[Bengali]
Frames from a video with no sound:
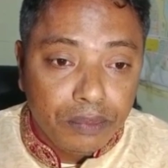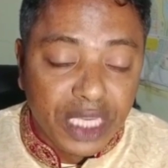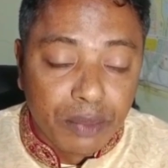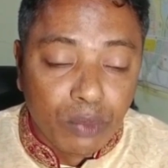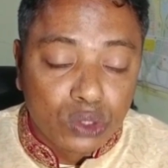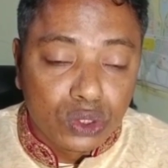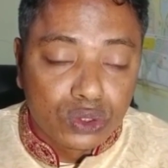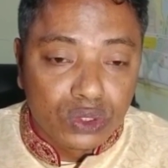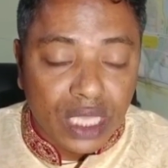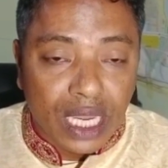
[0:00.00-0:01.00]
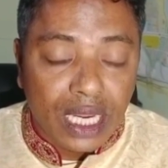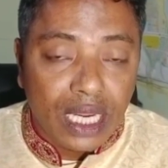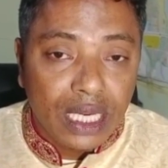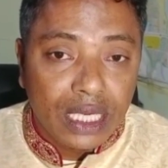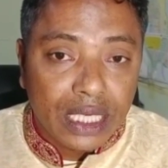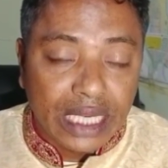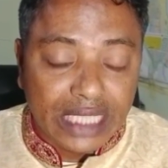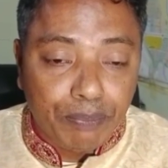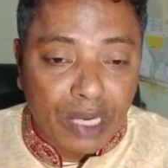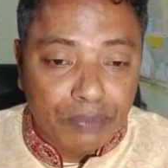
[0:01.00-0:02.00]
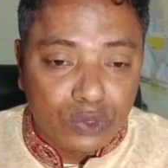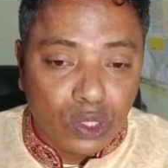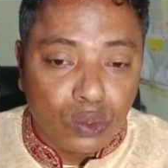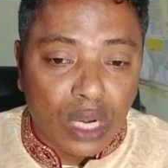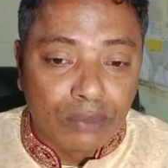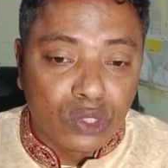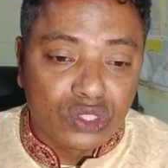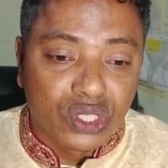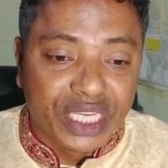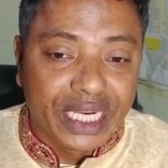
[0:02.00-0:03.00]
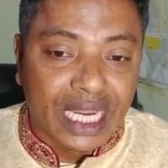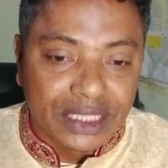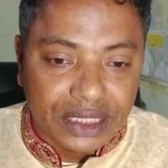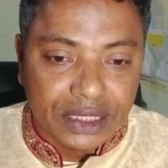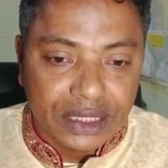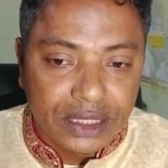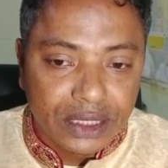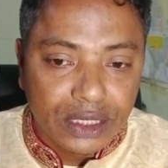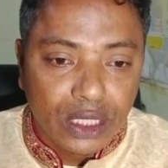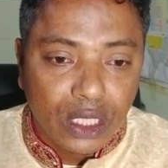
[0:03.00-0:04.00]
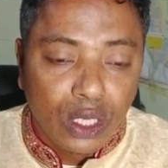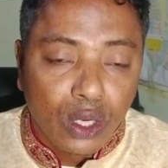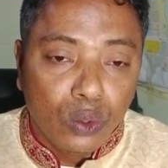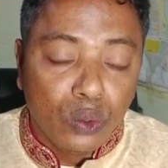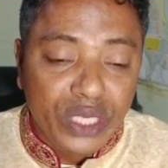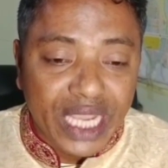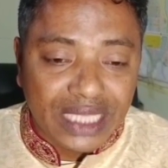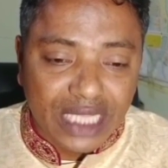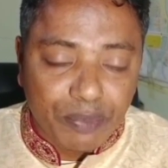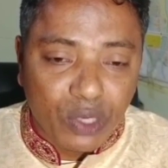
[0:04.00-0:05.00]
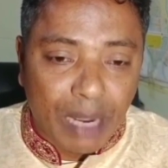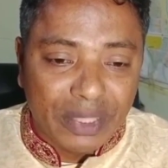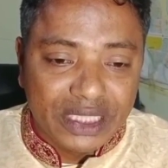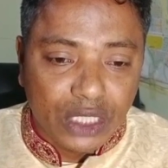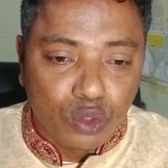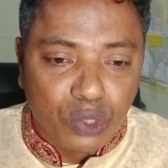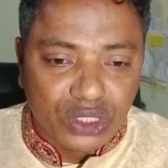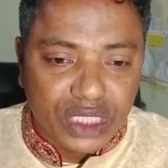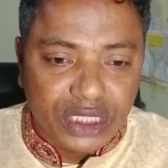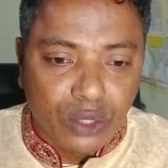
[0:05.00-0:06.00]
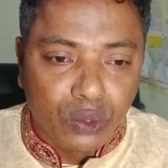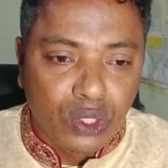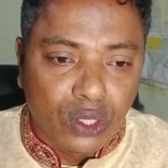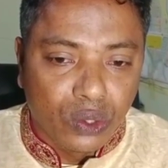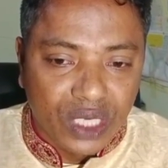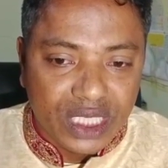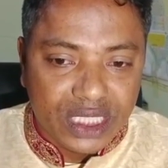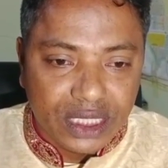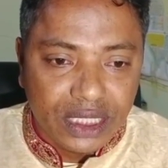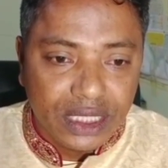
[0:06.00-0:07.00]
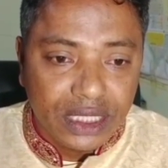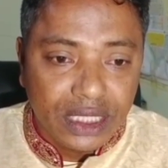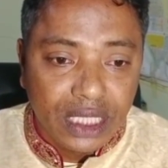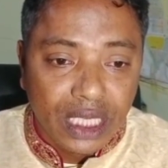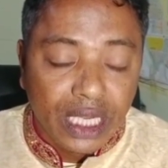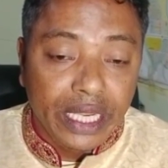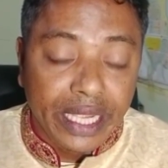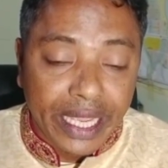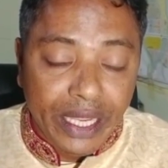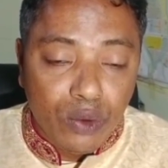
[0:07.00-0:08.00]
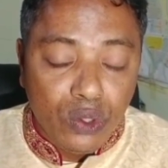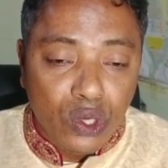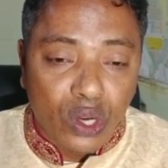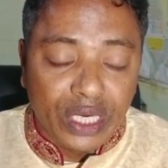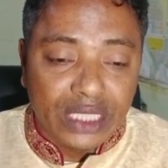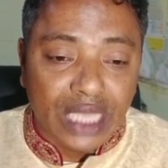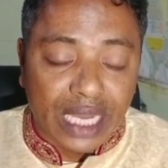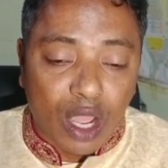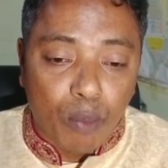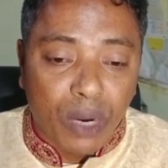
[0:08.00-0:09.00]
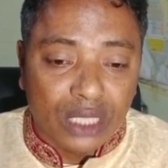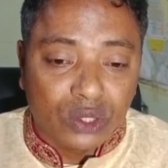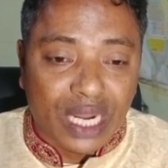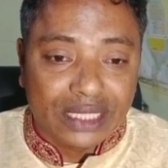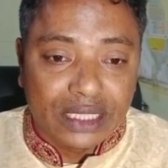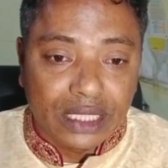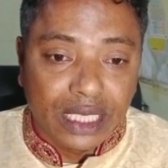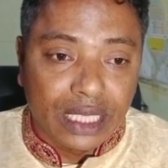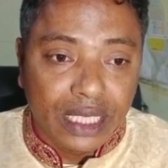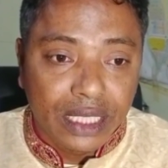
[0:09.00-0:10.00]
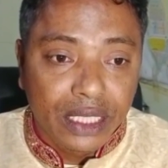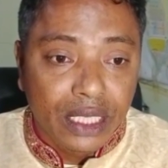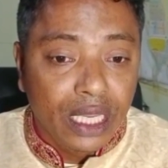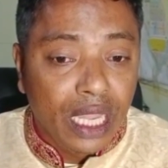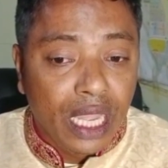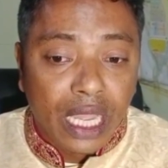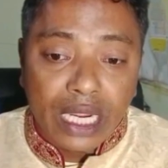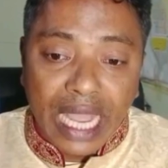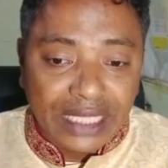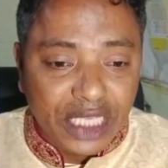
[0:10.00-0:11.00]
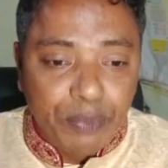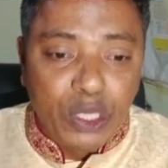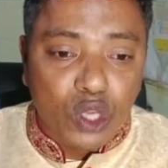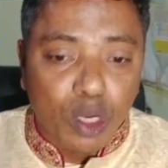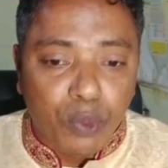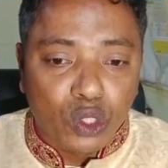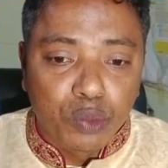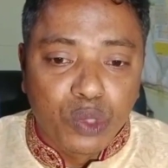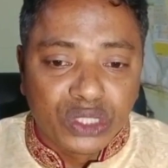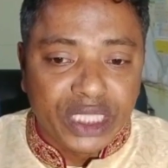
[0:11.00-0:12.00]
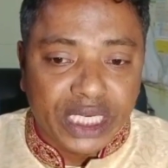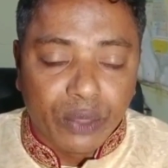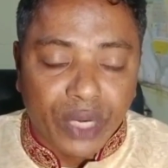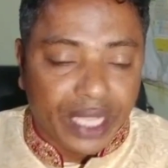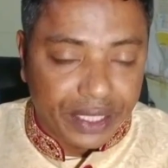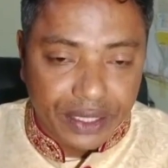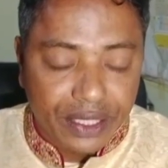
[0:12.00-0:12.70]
বীর মুক্তিযোদ্ধা খেতাবপ্রাপ্ত গোলাম দস্তগীর গাজী উনি আসার পর আমাদের রূপগঞ্জে যে উন্নয়ন হয়েছে এই উন্নয়নের ধারা অব্যাহত রাখতে গেলে গাজীর বিকল্প রূপগঞ্জে কেউ নাই